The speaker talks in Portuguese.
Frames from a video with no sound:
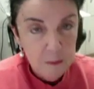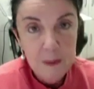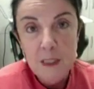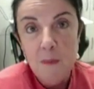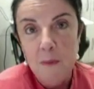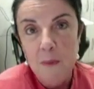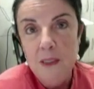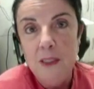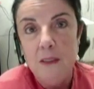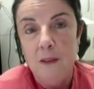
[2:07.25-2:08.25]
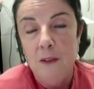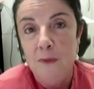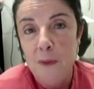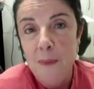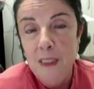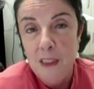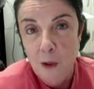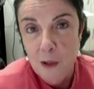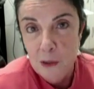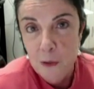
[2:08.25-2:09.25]
Principalmente, obviamente,
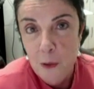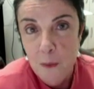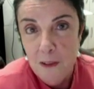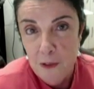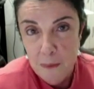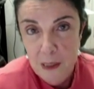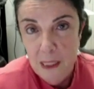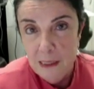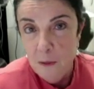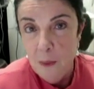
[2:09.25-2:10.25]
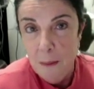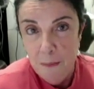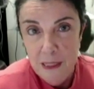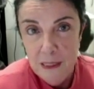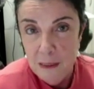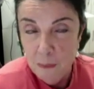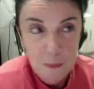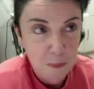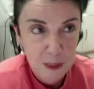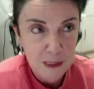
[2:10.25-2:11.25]
quando uma família tem uma perda,
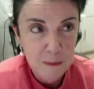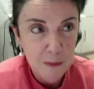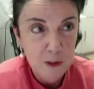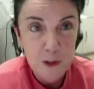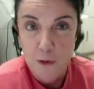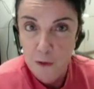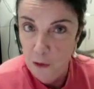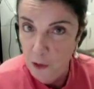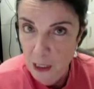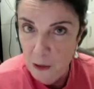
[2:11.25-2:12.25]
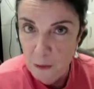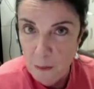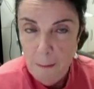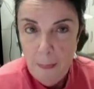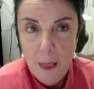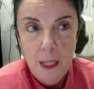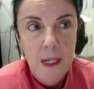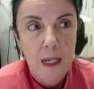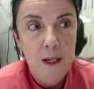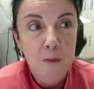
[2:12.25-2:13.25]
por exemplo, de um filho,
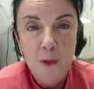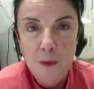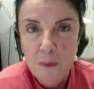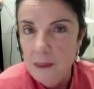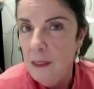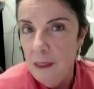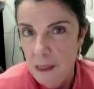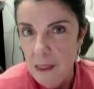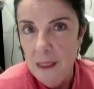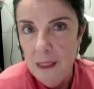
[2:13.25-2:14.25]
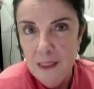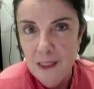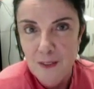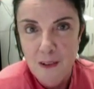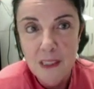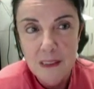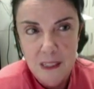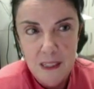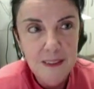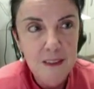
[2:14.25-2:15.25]
é o momento em que eles vão
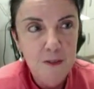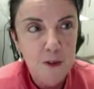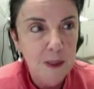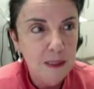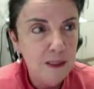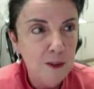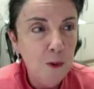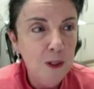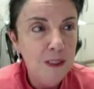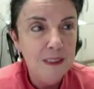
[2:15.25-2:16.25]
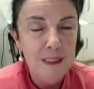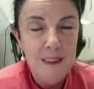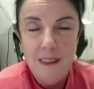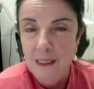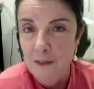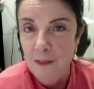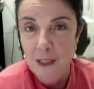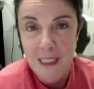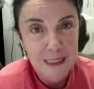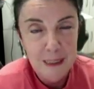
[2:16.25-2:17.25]
atrás de informações e vão
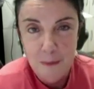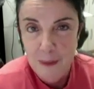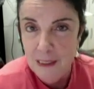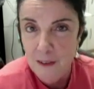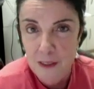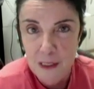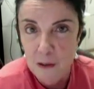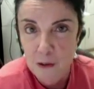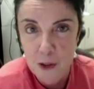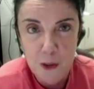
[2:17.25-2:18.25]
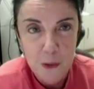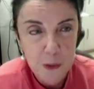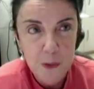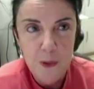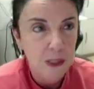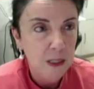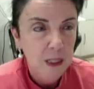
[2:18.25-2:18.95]
querer saber se a vida continua.